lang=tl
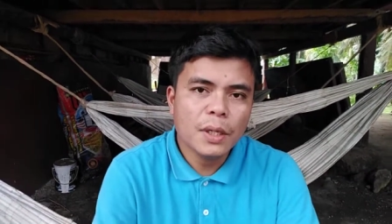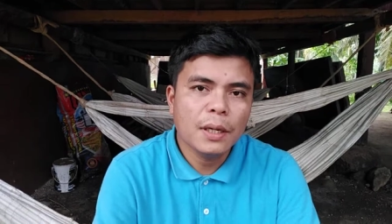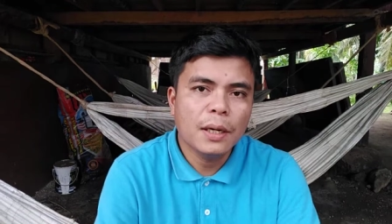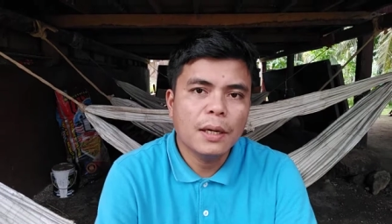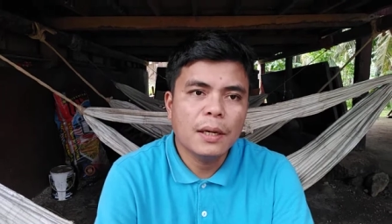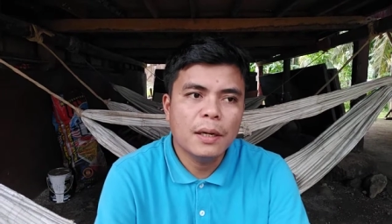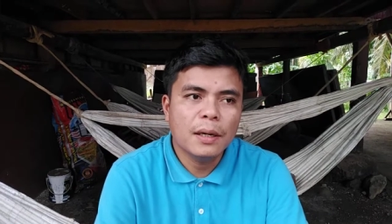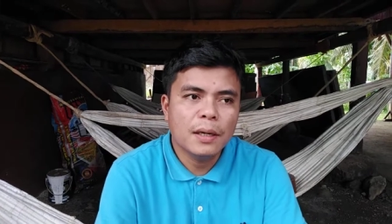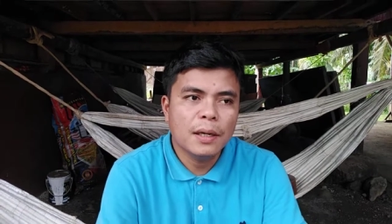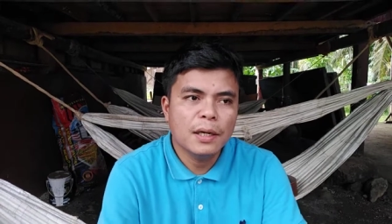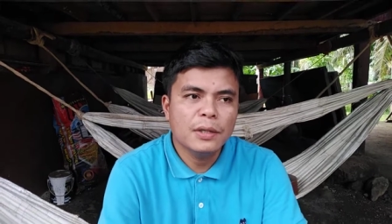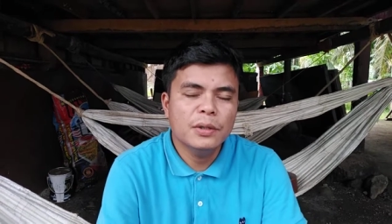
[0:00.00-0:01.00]
uh,
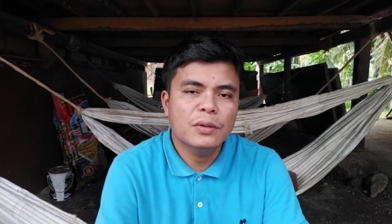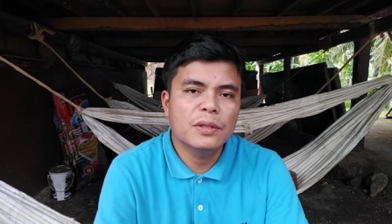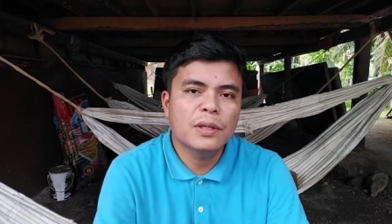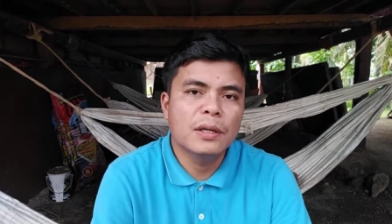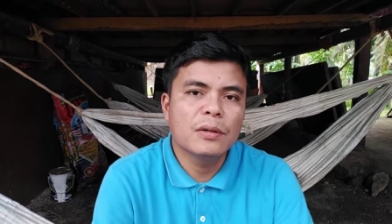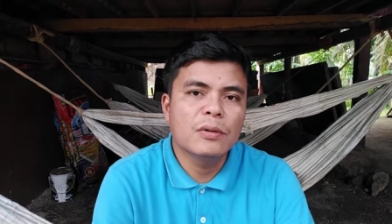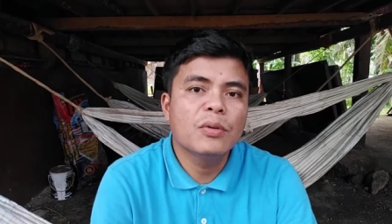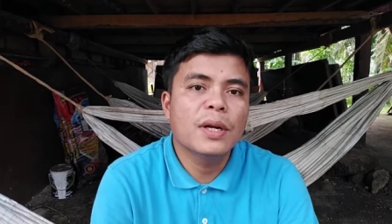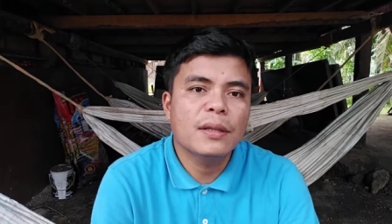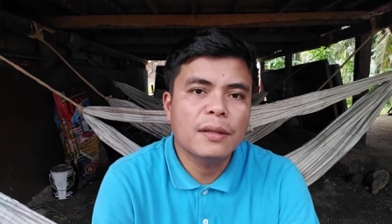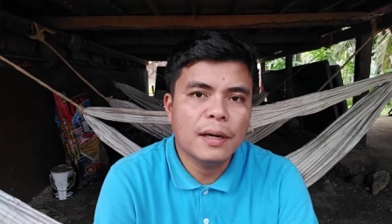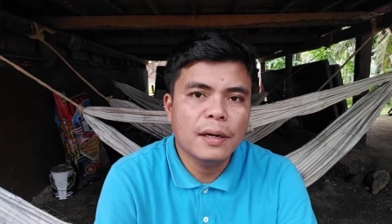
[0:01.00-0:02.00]
ang Dios
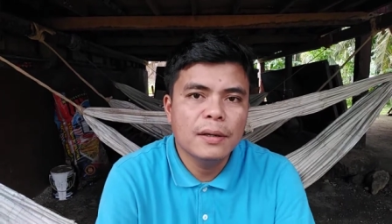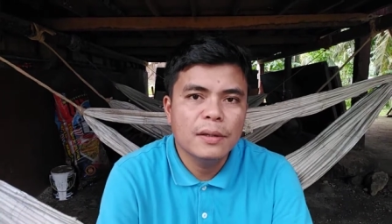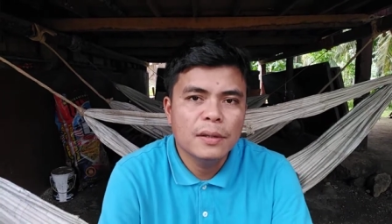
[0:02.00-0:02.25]
naghulat ra